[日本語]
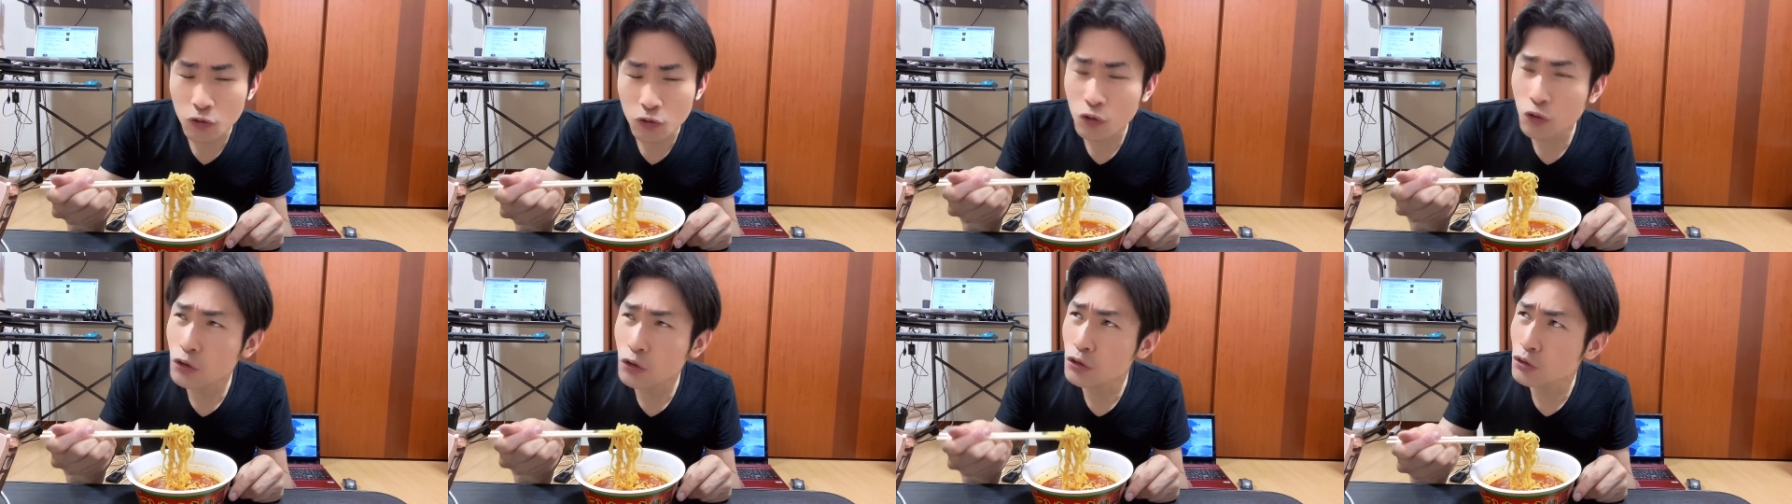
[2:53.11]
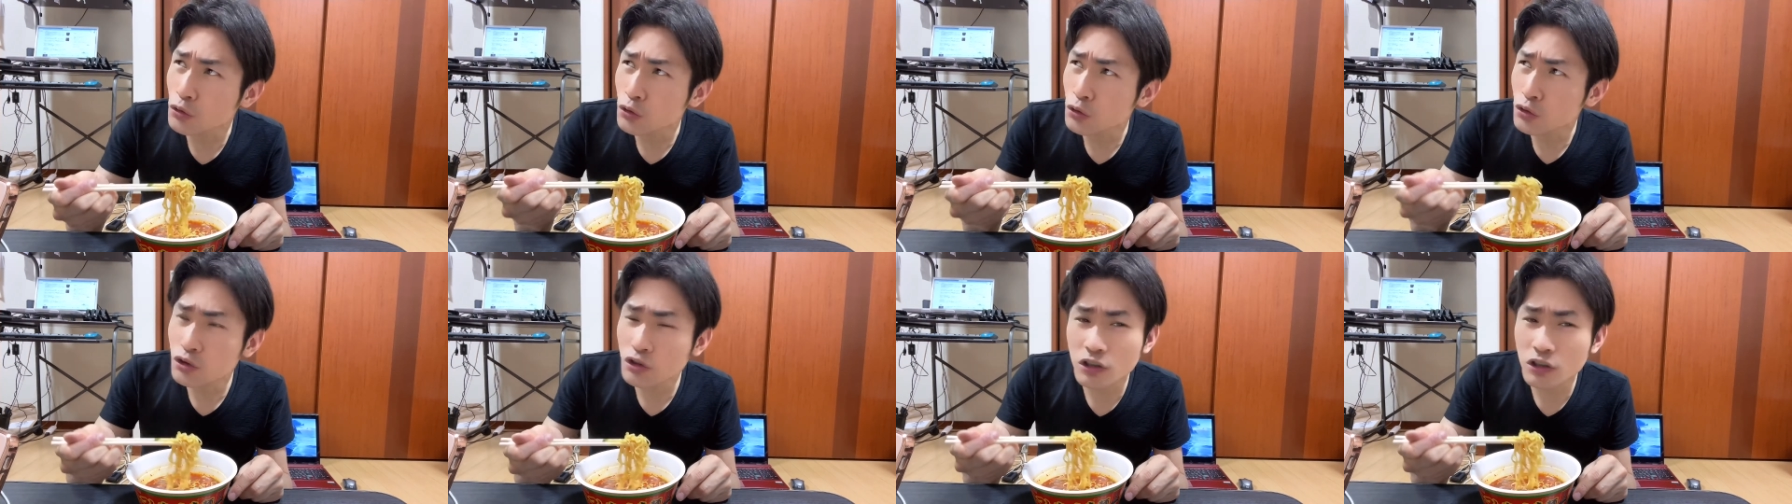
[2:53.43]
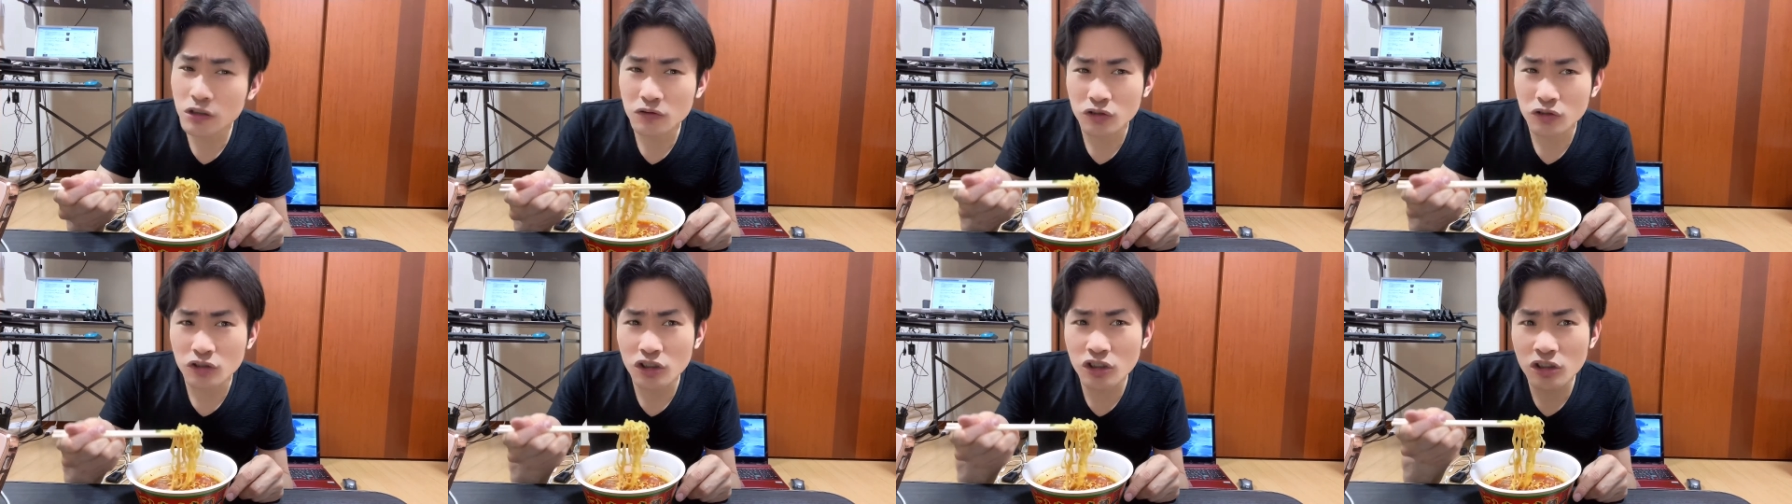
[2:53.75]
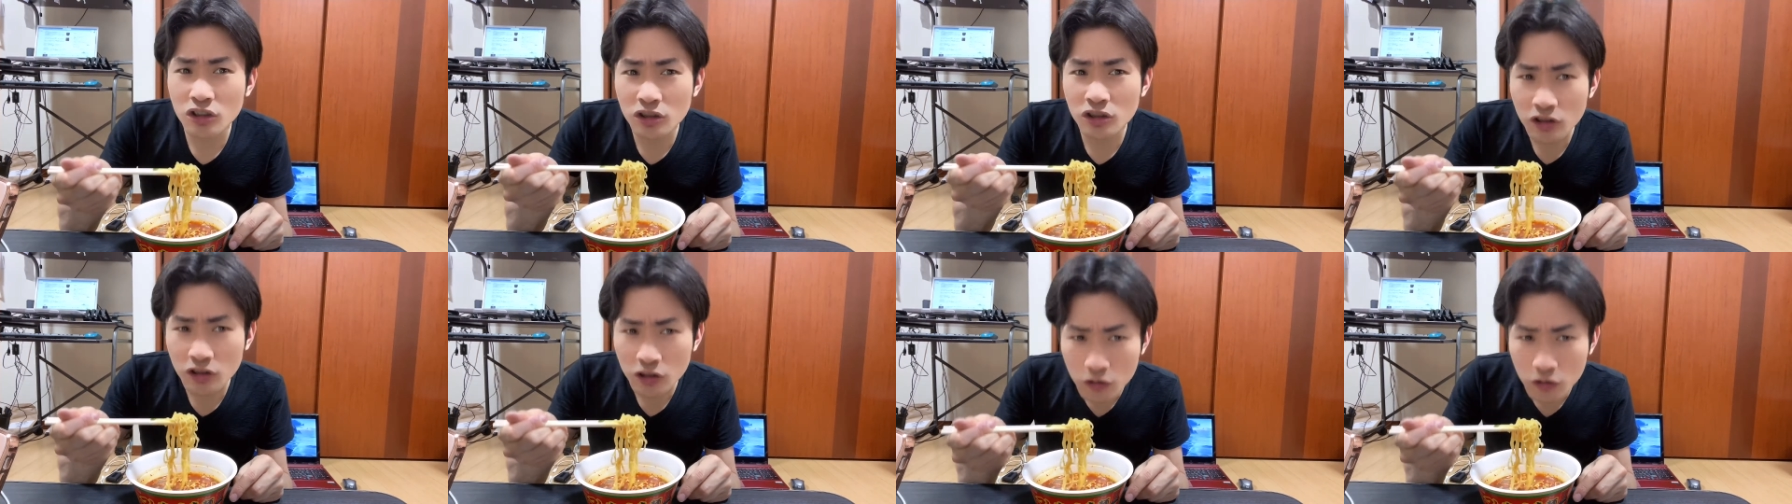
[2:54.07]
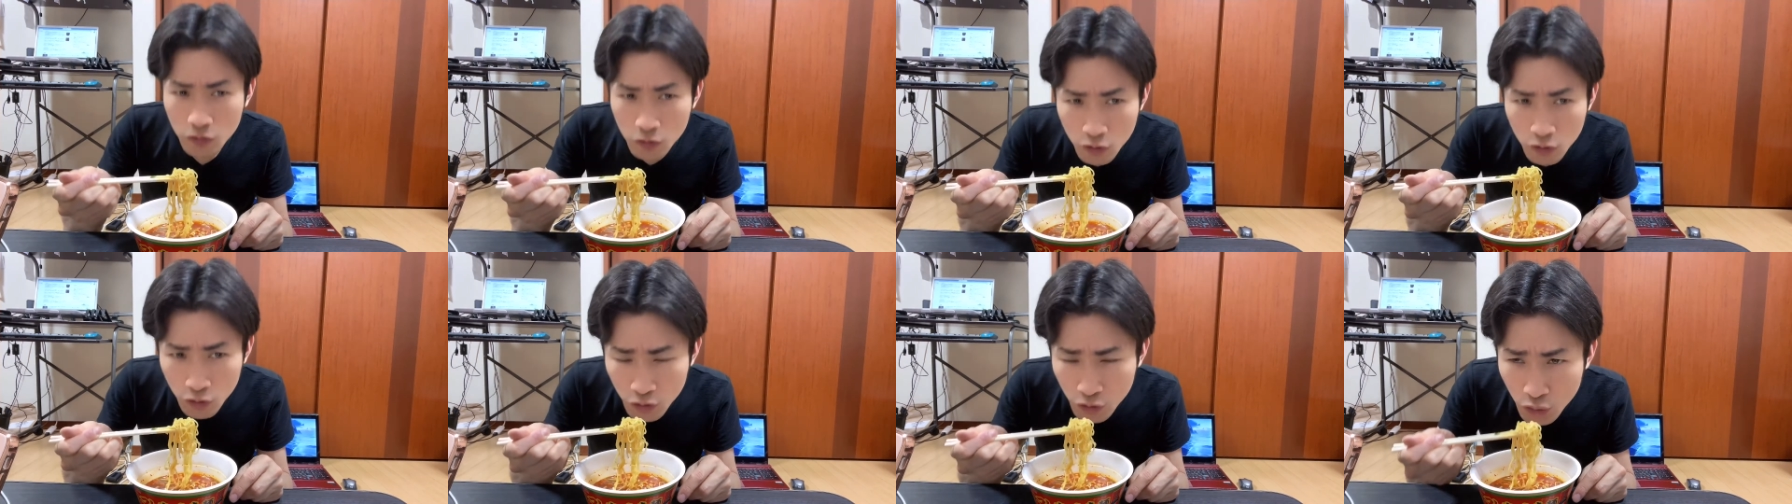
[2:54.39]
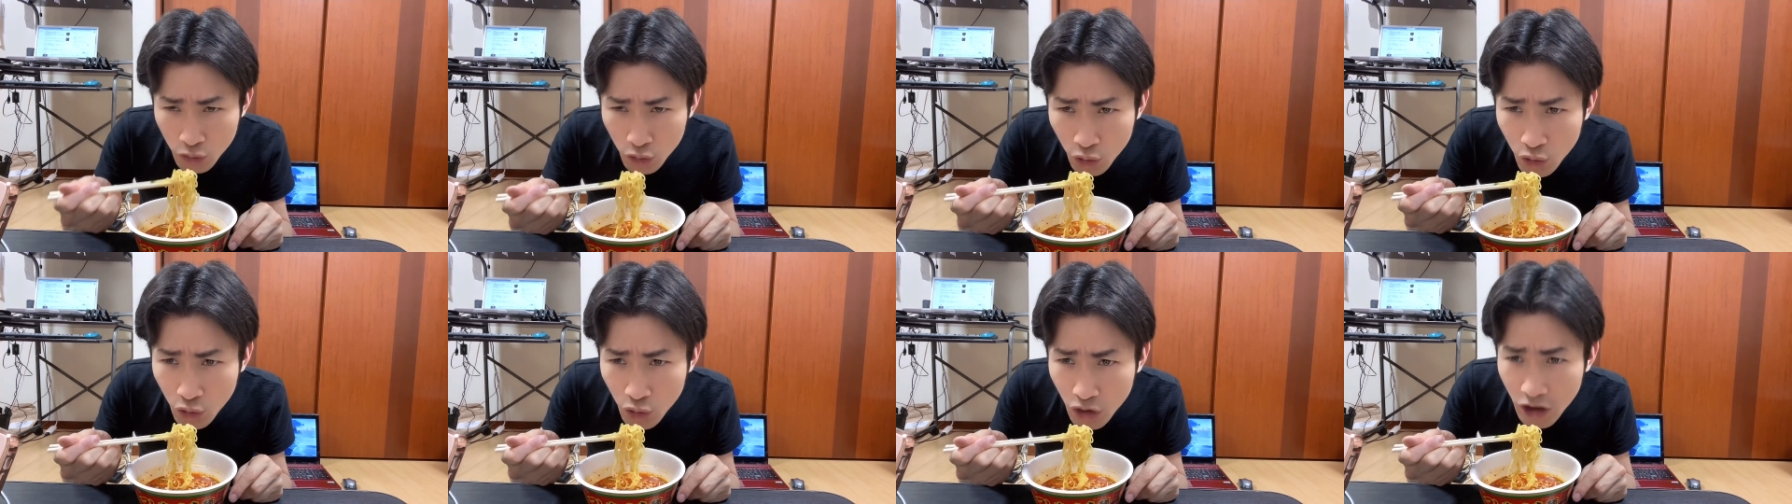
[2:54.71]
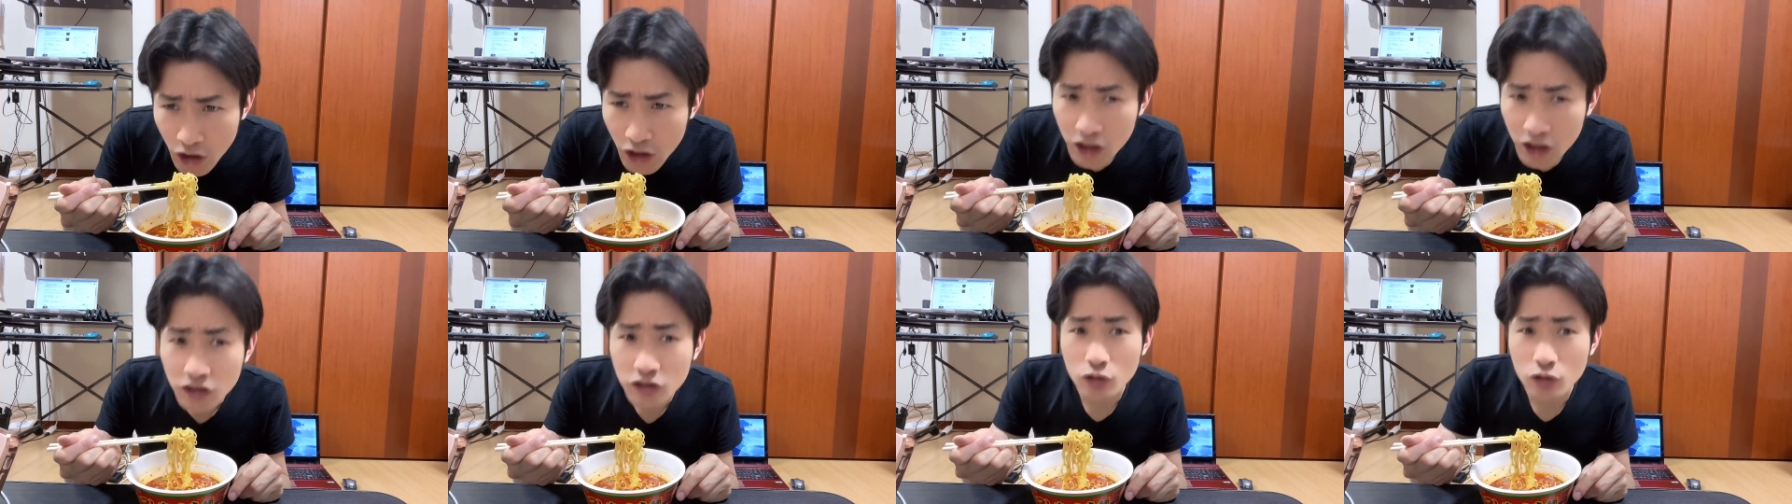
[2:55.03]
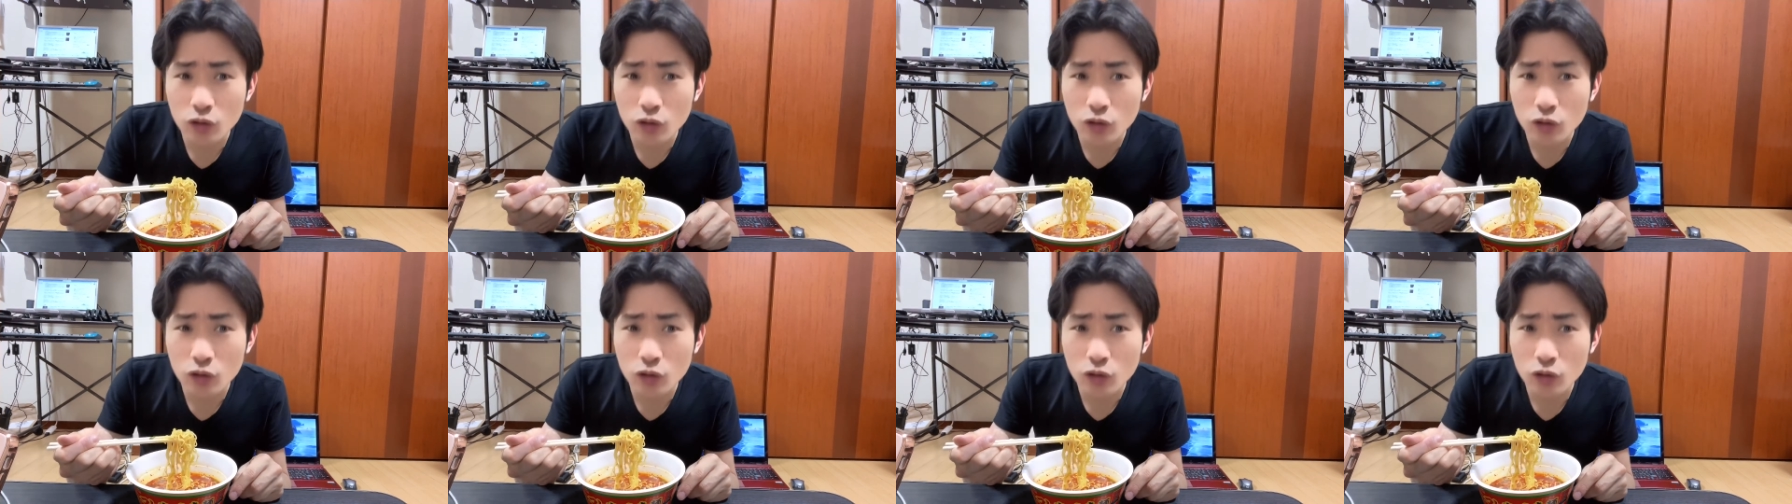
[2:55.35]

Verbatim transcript: オイル、おそらくニンニク、唐辛子、